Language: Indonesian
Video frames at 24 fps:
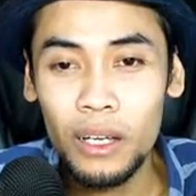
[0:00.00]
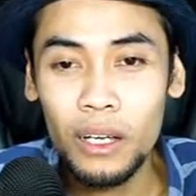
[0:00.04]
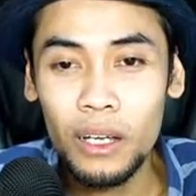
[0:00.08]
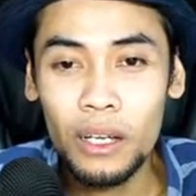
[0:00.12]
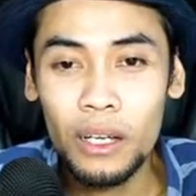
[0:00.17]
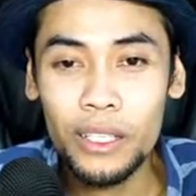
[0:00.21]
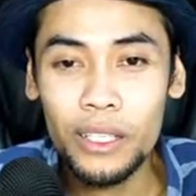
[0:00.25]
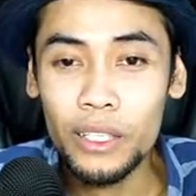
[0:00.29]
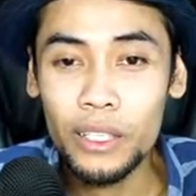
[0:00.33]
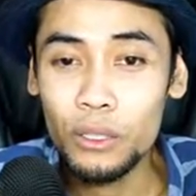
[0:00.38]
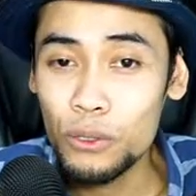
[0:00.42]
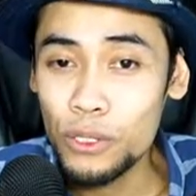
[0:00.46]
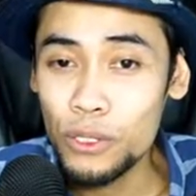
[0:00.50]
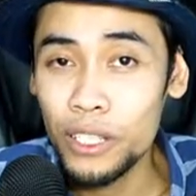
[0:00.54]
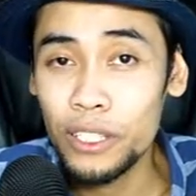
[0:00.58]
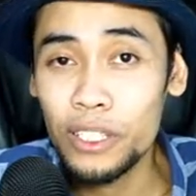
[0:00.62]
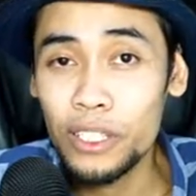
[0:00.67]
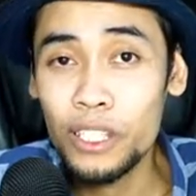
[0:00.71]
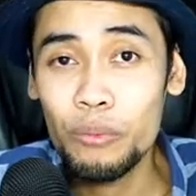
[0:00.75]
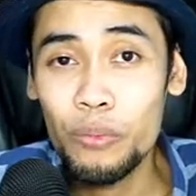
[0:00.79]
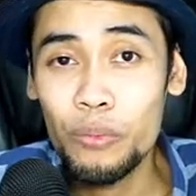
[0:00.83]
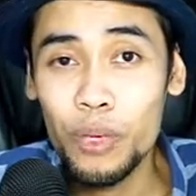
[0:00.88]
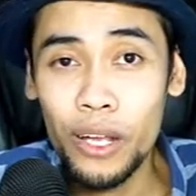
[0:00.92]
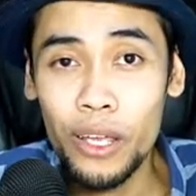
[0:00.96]
Itu
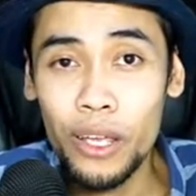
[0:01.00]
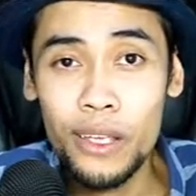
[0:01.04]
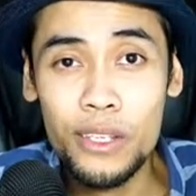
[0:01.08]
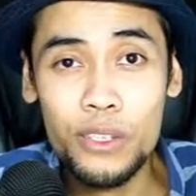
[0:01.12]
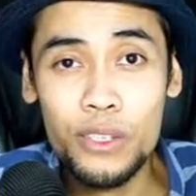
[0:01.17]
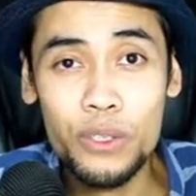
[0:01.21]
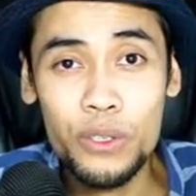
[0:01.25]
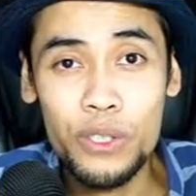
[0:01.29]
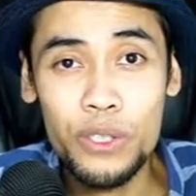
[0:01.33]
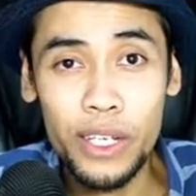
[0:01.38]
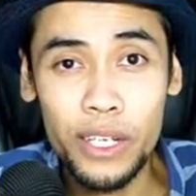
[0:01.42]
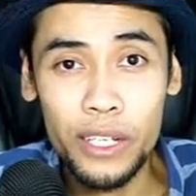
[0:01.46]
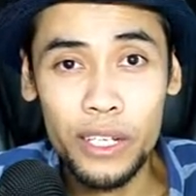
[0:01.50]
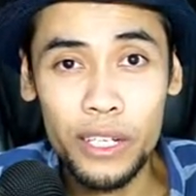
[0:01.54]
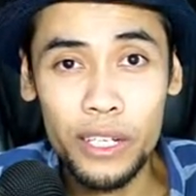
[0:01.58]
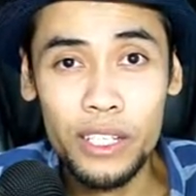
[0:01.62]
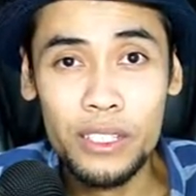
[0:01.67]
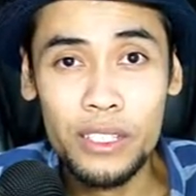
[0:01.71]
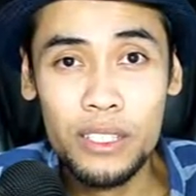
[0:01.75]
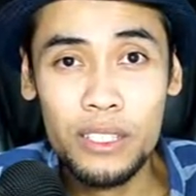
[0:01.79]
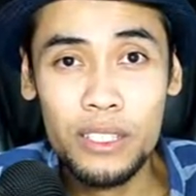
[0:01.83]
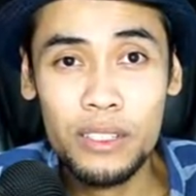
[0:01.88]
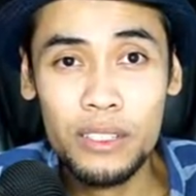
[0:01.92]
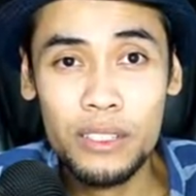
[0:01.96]
saja mengenai SEO
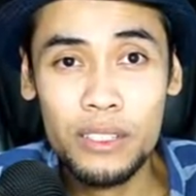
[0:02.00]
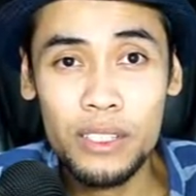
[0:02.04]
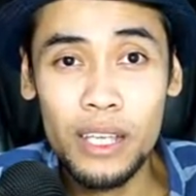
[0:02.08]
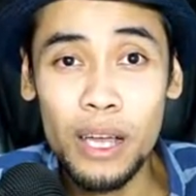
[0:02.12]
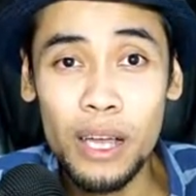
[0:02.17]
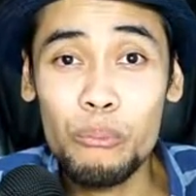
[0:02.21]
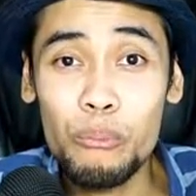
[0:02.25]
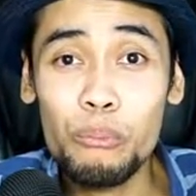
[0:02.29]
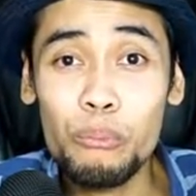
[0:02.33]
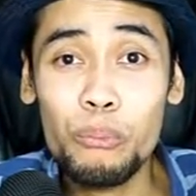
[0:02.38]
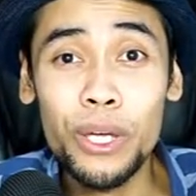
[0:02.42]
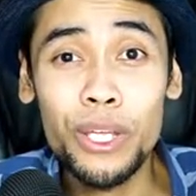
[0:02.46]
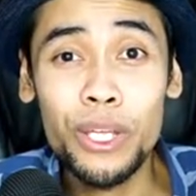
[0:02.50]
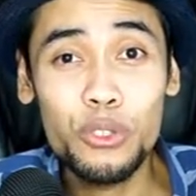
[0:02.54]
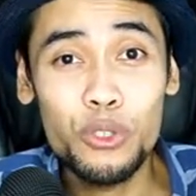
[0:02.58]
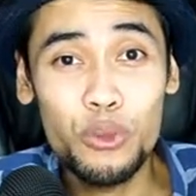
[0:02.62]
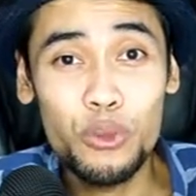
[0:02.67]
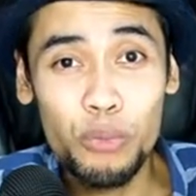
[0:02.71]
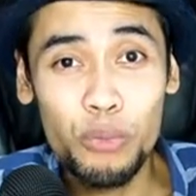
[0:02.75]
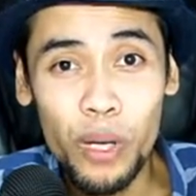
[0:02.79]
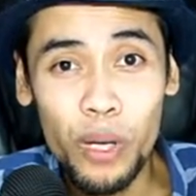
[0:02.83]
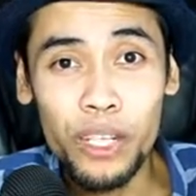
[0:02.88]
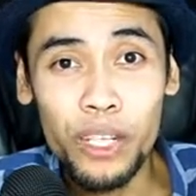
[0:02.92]
checklist. Sampai jumpa di